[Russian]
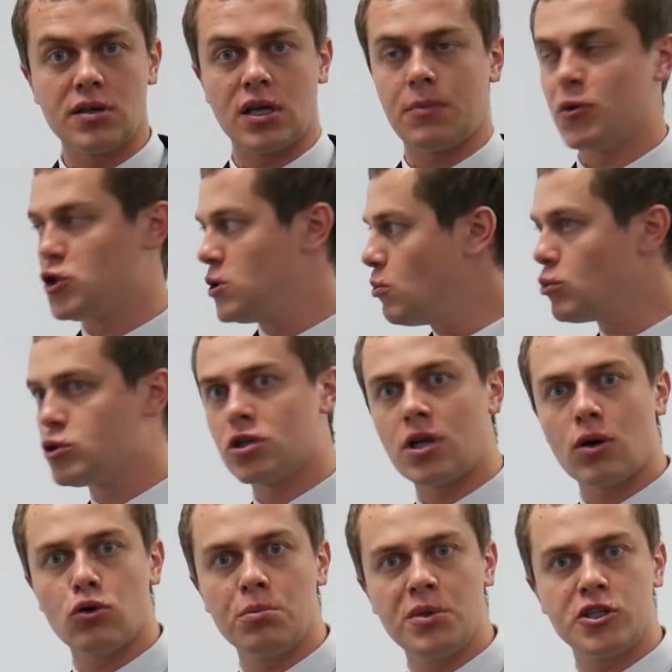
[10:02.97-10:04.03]
Так почему же
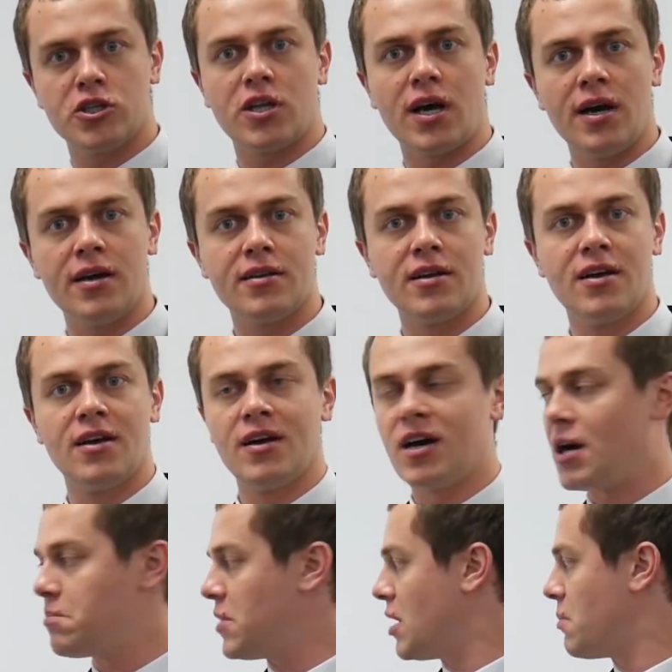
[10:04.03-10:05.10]
так он мечтает
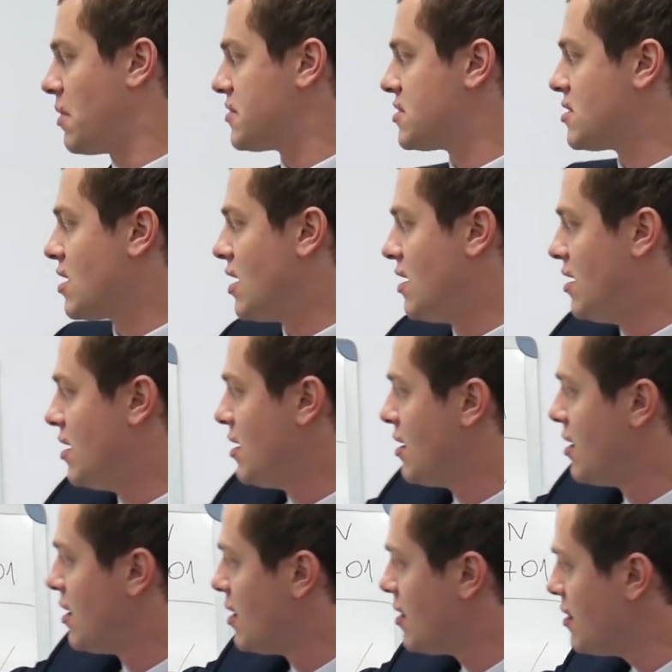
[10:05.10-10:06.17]
об, об Австралии?
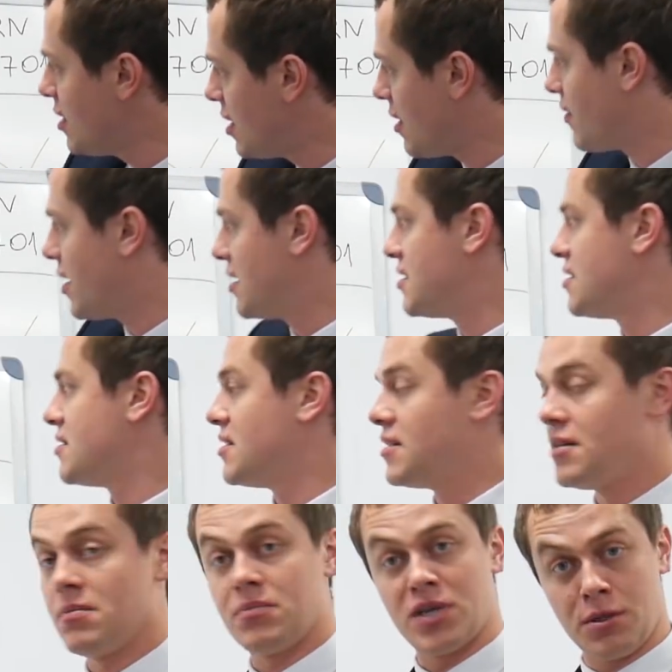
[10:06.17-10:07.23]
Не давать.
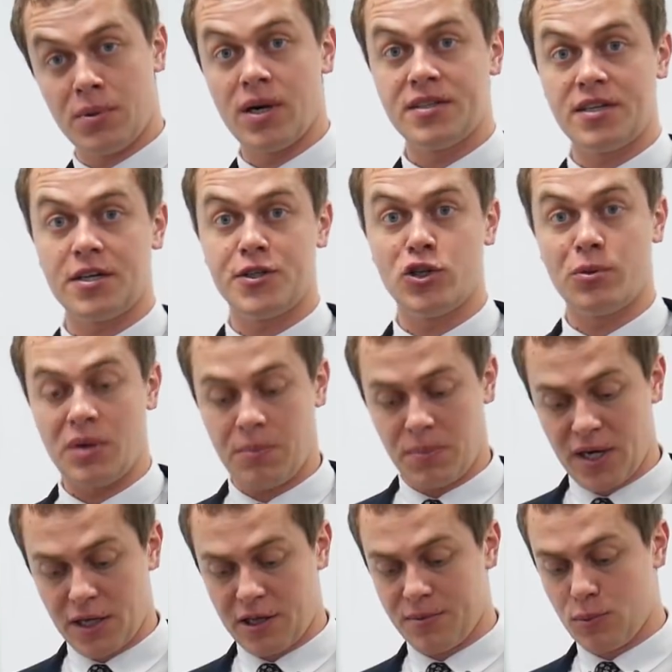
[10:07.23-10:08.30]
Понимаете, о чем я?
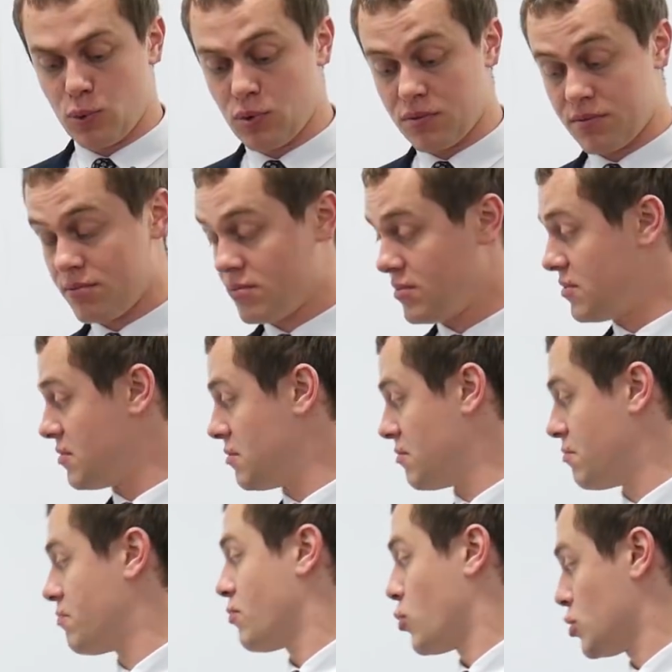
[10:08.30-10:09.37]
Поэтому
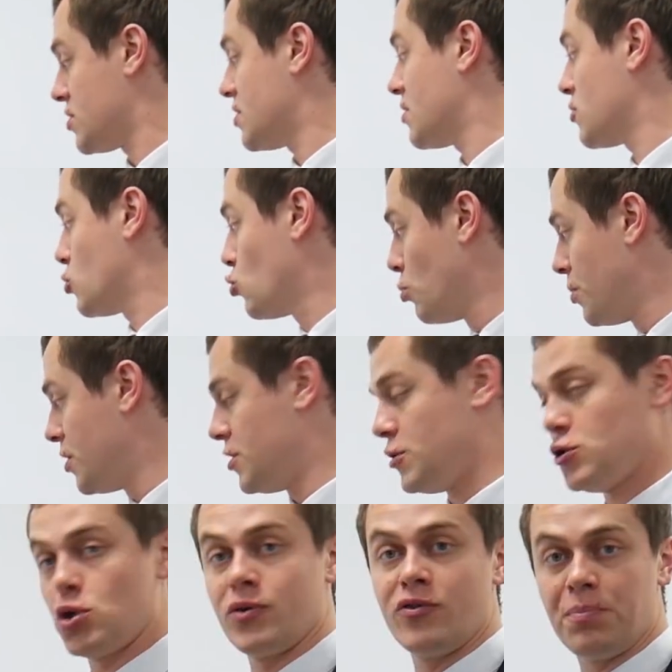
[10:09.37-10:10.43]
просто
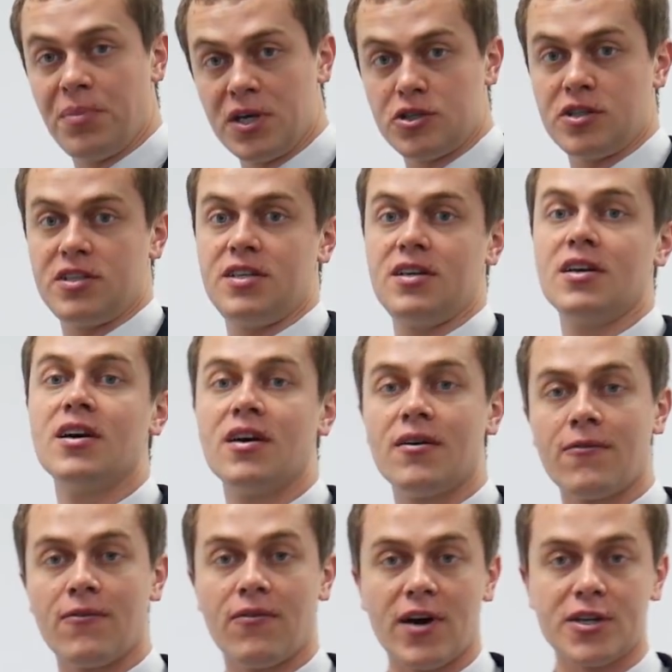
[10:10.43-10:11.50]
думайте, что вы пишете
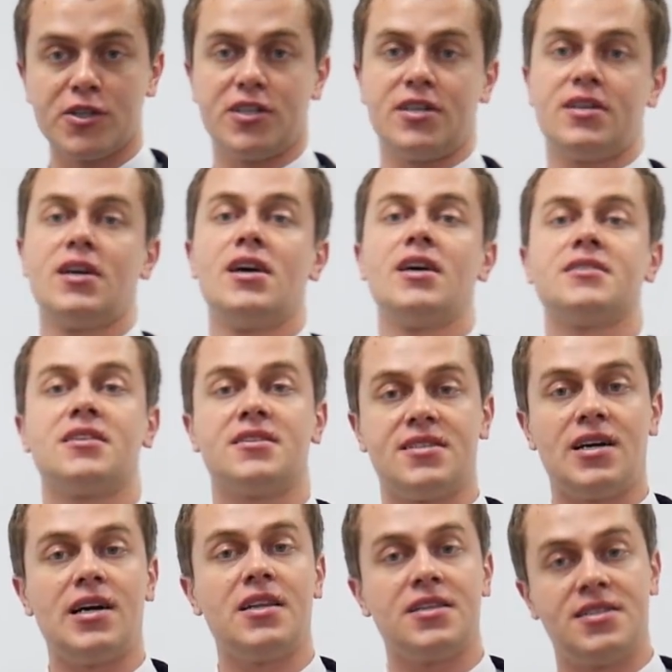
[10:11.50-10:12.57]
в ваших
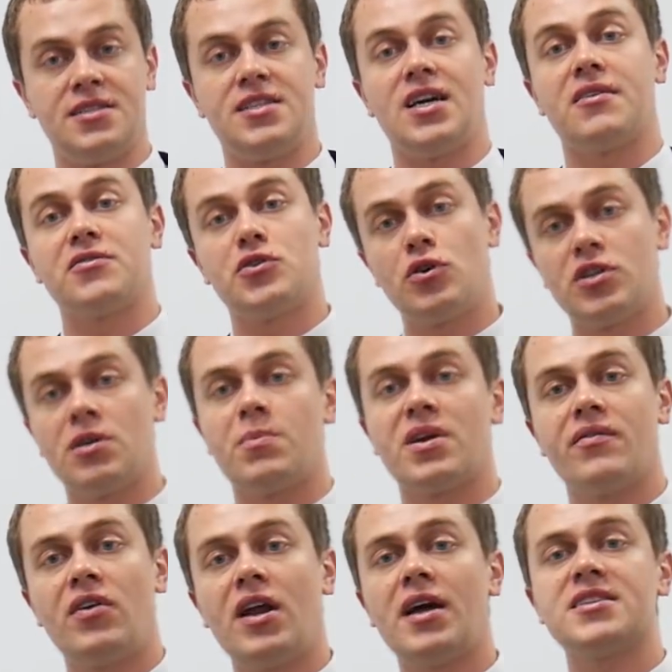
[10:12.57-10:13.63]
социальных сетях. Все это
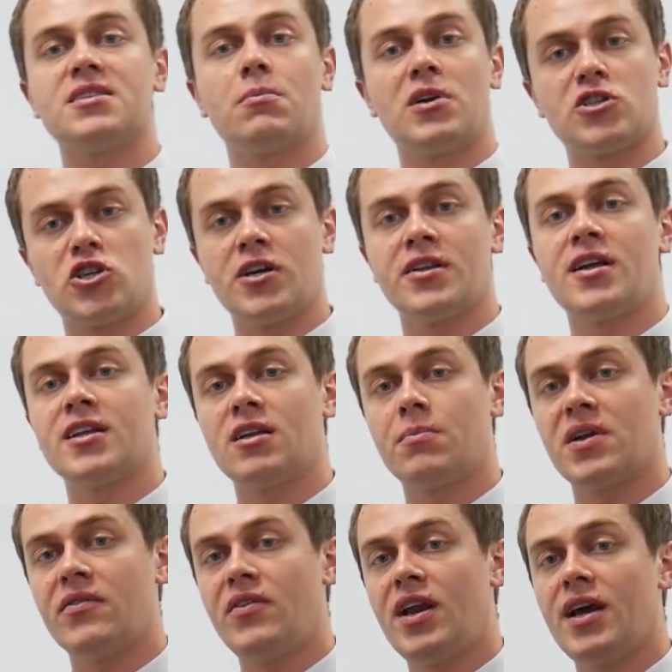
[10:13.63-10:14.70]
проверяется, большая дата
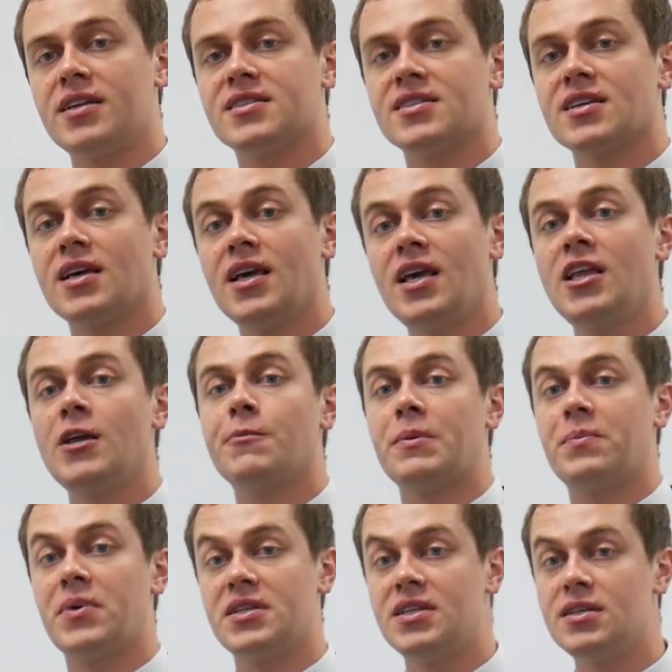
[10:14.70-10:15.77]
проверяется, и не
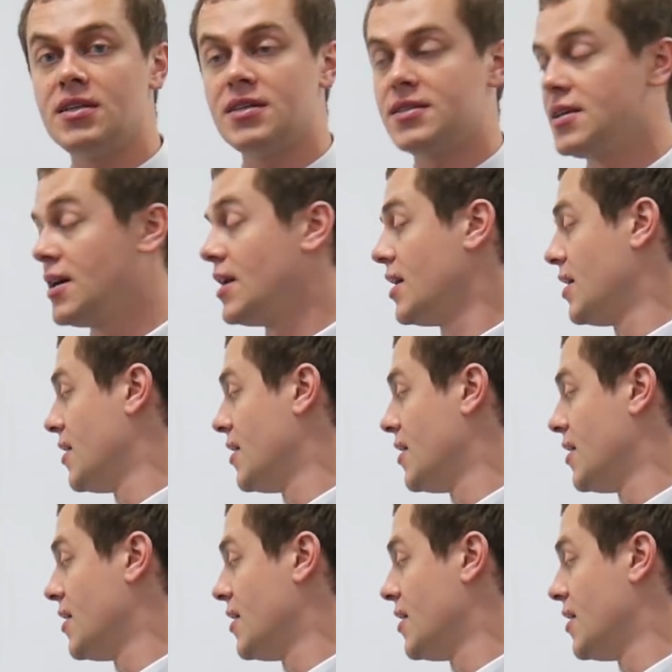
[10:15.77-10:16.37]
попадитесь